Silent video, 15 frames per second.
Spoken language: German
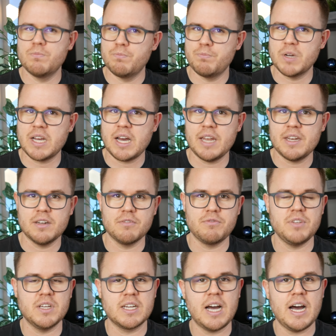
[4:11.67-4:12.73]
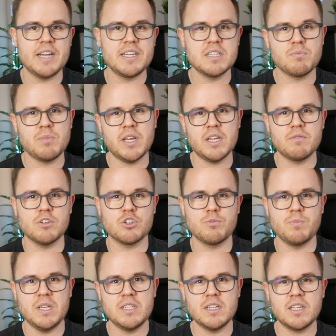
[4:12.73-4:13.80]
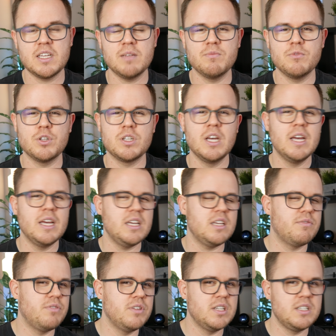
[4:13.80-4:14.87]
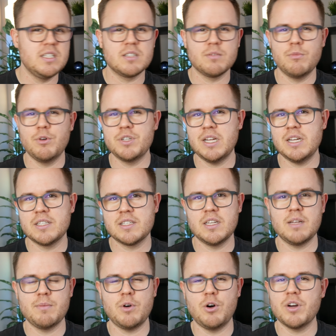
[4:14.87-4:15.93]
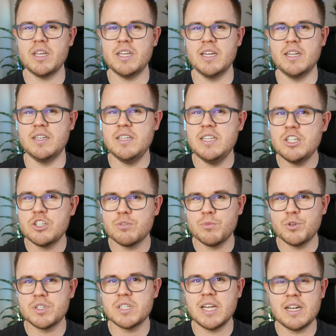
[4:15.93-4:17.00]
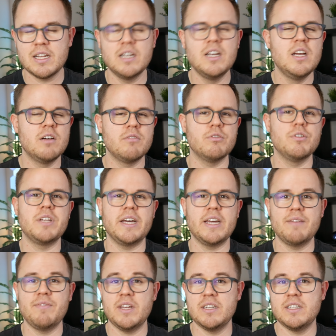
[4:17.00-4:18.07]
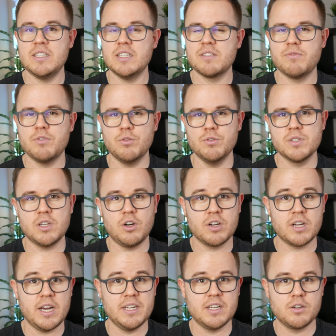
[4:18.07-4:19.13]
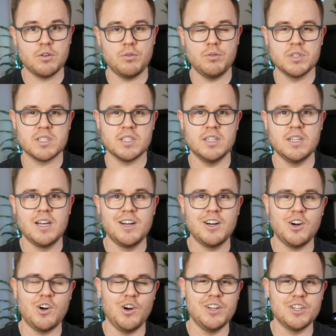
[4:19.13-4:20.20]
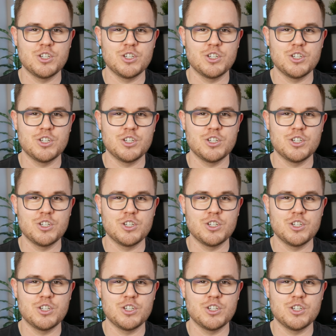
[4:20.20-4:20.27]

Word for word: bekannten 4K-Display etwas später geben wird. Ich finde, diese Modelle sind aber auch eher Nischenmodelle, von daher werden die jetzt für uns auch keine große Rolle